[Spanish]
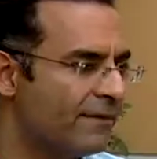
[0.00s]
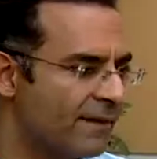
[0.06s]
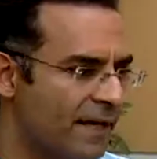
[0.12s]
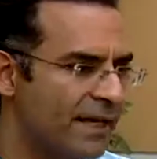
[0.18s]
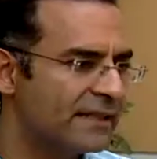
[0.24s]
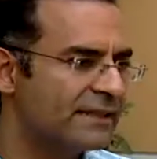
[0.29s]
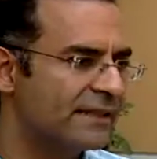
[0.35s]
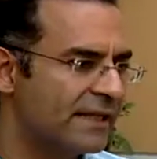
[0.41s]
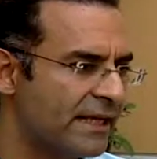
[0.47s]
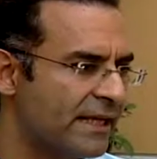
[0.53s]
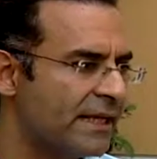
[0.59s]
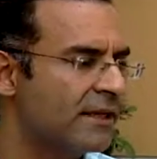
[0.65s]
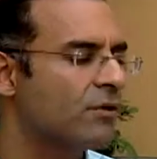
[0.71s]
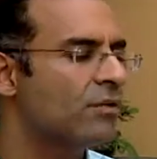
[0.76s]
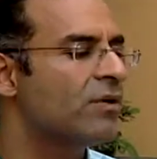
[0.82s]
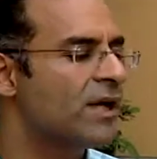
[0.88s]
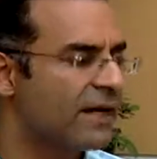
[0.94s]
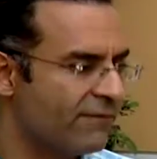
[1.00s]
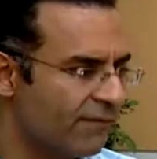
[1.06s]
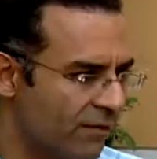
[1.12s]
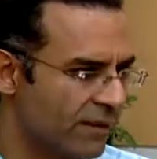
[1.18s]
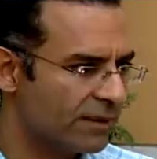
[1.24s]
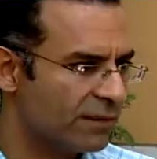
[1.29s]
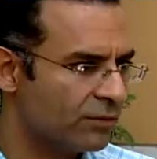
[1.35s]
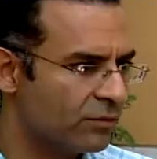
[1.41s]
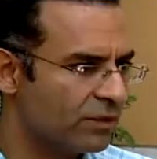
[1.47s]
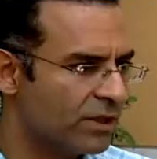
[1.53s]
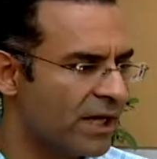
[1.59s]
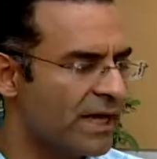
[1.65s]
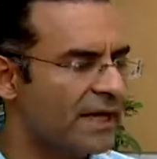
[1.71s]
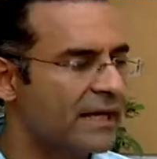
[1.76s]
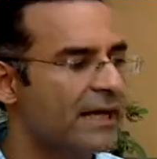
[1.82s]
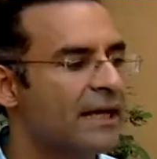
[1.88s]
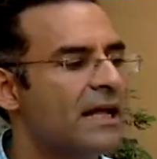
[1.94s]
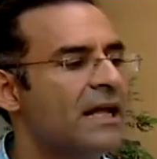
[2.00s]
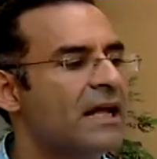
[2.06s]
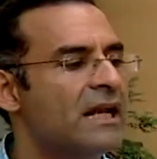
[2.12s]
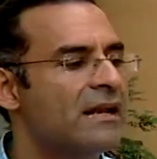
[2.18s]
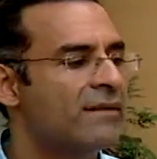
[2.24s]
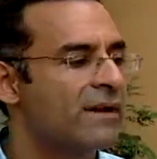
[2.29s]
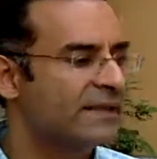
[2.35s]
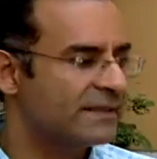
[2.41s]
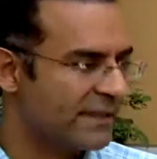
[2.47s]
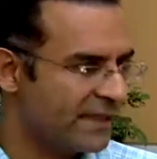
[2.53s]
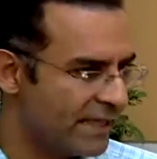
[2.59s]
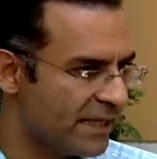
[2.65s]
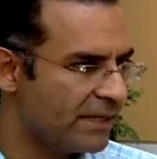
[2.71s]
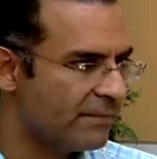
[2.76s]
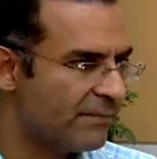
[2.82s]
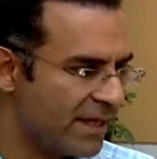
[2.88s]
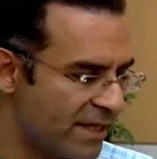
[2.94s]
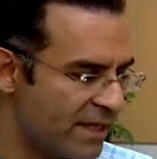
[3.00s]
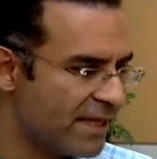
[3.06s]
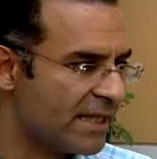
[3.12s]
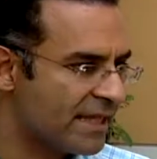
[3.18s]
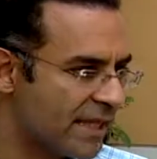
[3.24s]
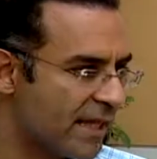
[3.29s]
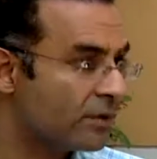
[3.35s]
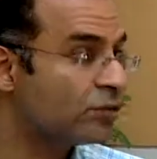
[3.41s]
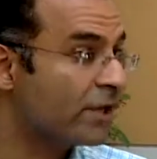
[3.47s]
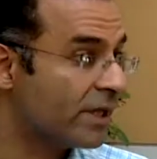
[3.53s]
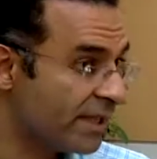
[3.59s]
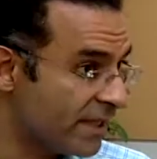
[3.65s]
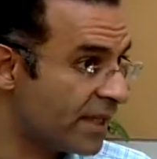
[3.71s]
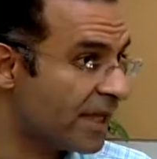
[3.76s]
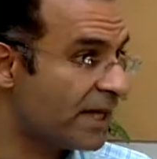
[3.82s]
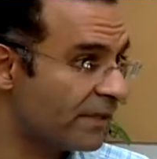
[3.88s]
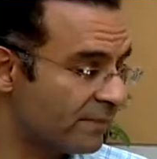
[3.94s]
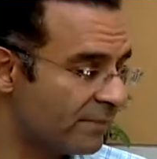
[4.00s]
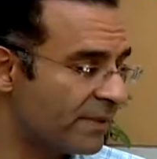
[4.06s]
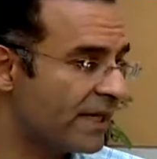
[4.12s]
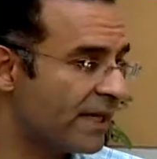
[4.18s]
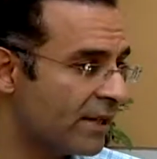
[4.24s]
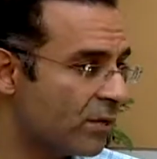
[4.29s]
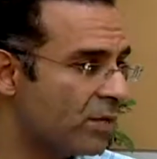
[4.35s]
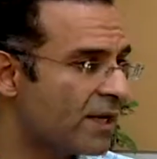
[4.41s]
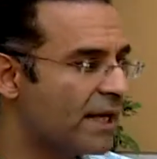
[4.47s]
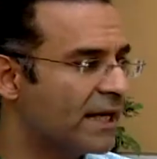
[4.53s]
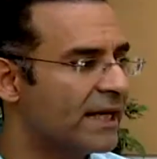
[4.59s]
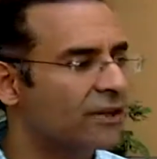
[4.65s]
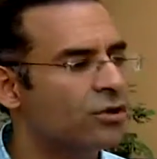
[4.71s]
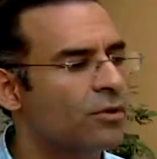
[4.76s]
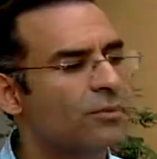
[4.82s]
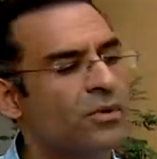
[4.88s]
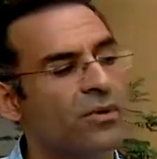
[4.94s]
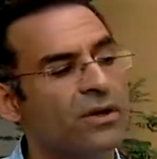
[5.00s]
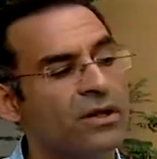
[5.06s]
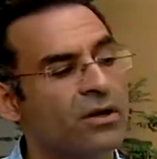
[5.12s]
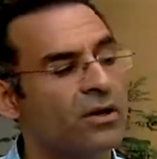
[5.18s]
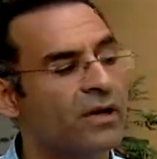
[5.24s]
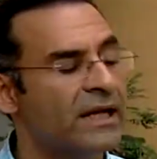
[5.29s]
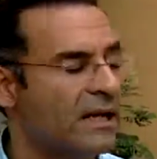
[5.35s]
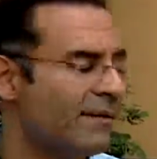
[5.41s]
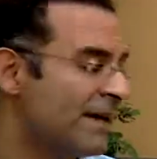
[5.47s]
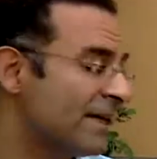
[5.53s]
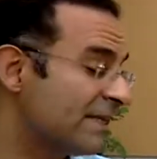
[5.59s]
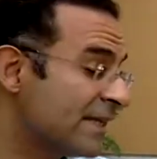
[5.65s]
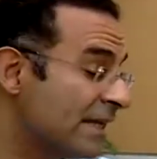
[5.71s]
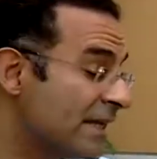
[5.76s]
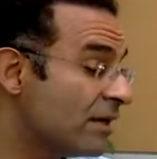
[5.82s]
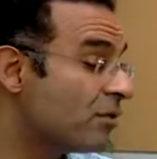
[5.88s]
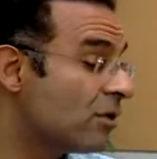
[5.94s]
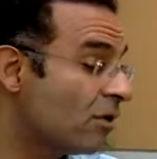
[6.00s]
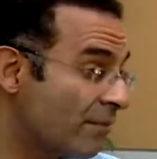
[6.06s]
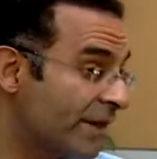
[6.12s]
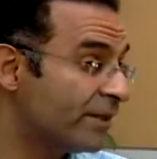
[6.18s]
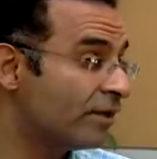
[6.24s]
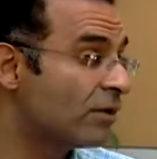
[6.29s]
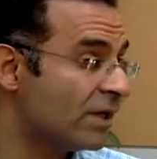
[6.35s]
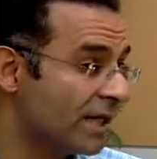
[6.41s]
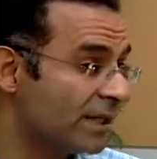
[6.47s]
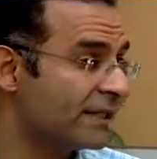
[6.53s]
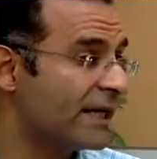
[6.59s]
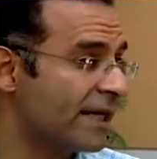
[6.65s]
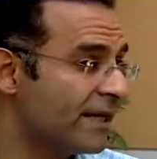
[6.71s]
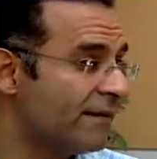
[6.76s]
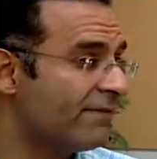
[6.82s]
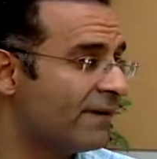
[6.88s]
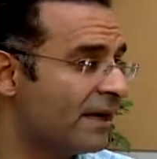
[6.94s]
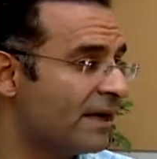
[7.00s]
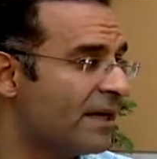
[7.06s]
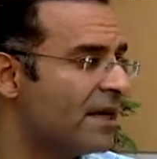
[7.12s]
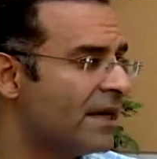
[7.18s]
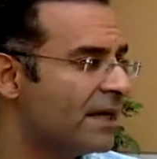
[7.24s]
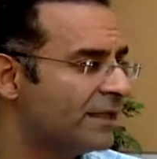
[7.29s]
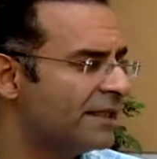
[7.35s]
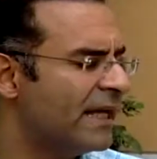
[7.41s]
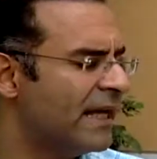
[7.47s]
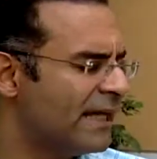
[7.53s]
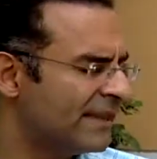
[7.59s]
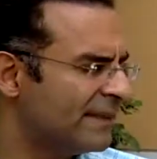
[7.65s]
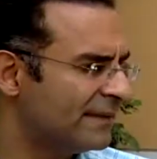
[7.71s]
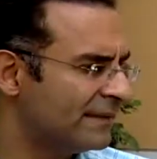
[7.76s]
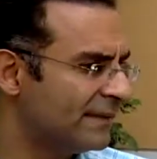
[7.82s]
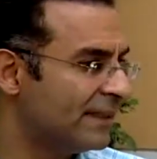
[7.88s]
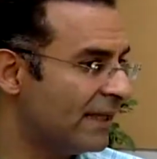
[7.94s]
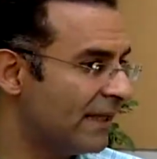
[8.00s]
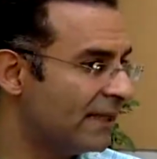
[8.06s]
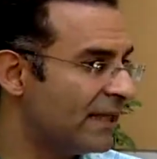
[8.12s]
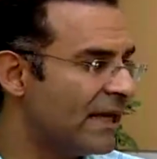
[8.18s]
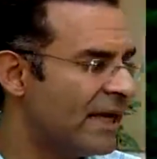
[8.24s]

va a exigir una reforma tributaria, le va a exigir medidas de austeridad que reduzcan el gasto público y le va a exigir un aumento de la tarifa de electricidad.